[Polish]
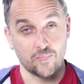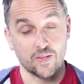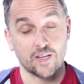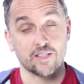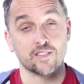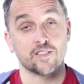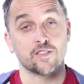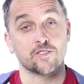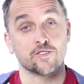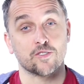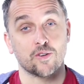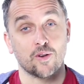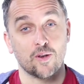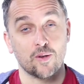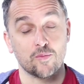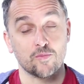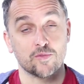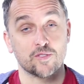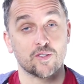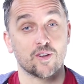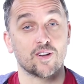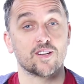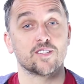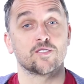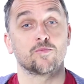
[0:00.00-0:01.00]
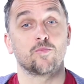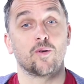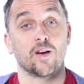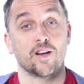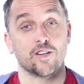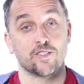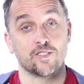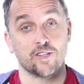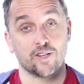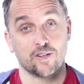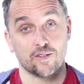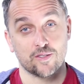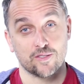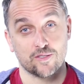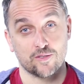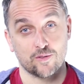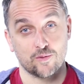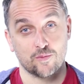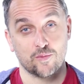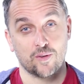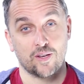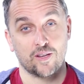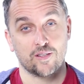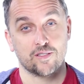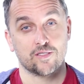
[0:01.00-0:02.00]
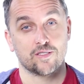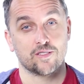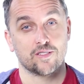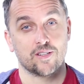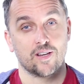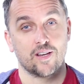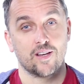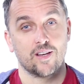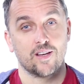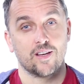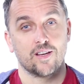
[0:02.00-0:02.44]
zacząłem coraz bardziej rozumieć,